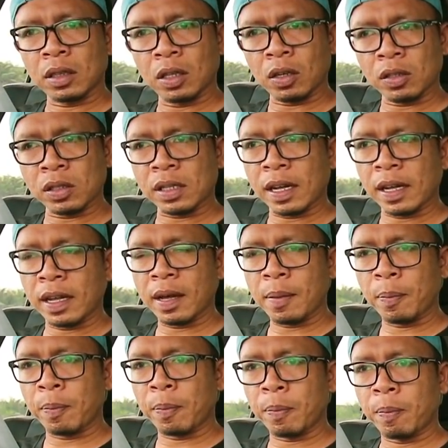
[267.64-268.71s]
terus saya
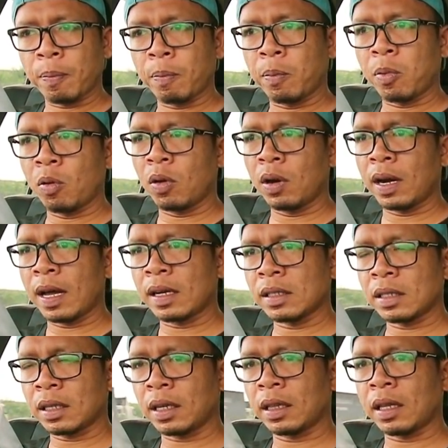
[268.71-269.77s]
pulang
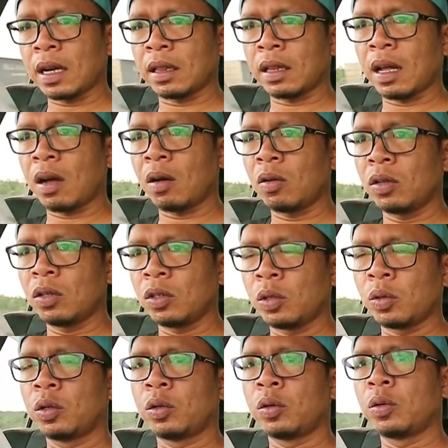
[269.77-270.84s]
sekitar tahun
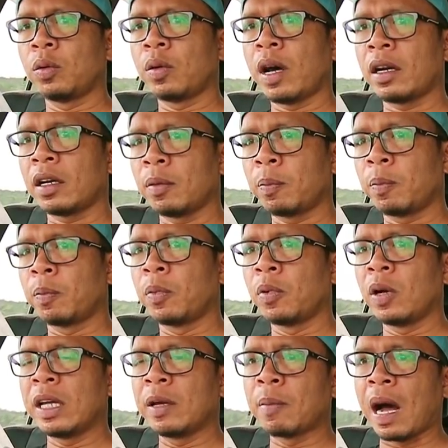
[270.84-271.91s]
2005
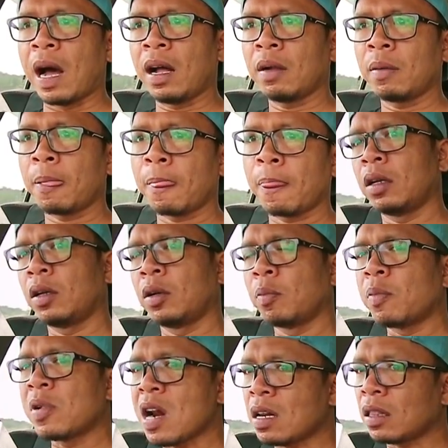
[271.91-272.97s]

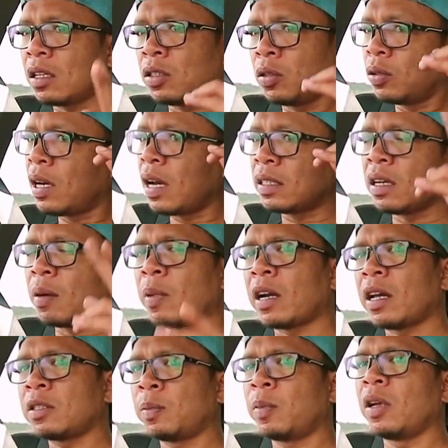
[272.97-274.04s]
berarti sudah
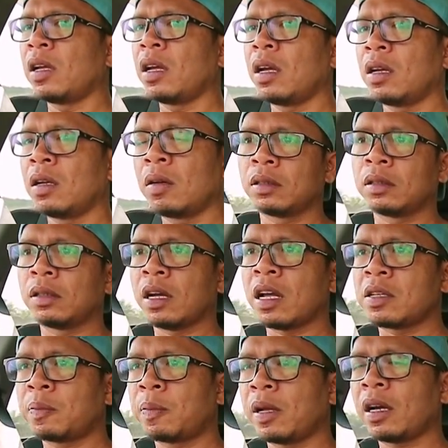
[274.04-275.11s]
zaman SBY
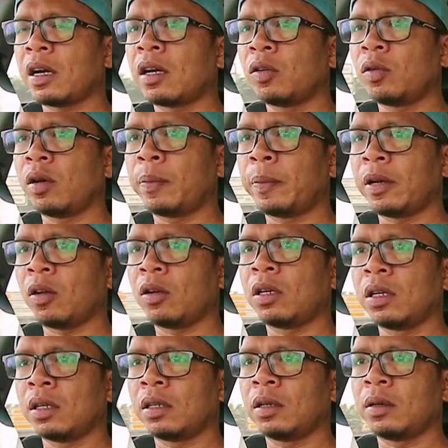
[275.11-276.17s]
SBY kan dua
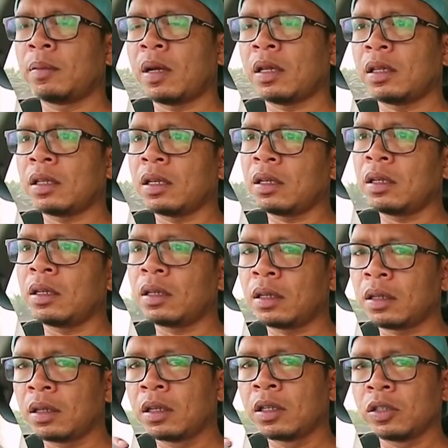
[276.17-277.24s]
periode berarti
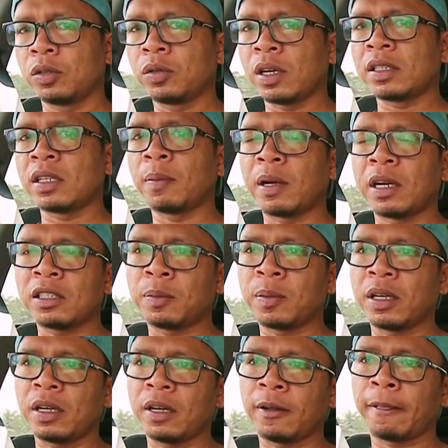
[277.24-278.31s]
sudah zaman
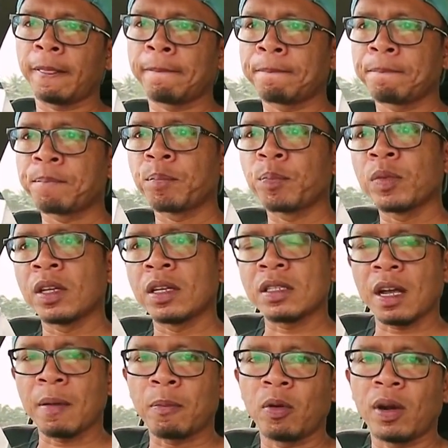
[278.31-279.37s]
SBY
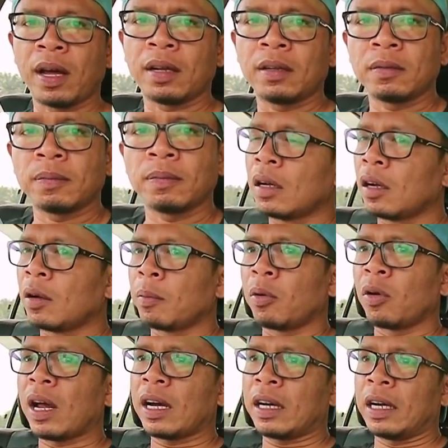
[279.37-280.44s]
saya pulang
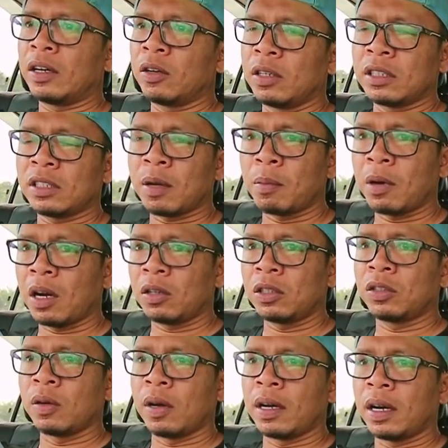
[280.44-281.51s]
pulang ke Indonesia melalui
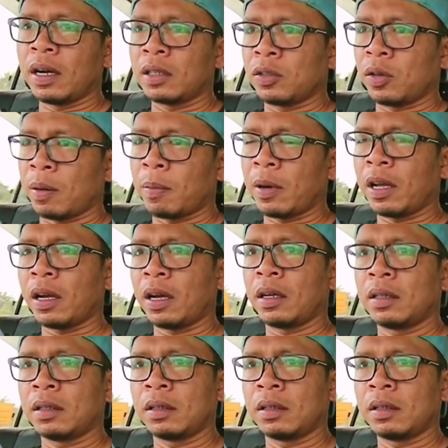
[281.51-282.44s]
Juanda Surabaya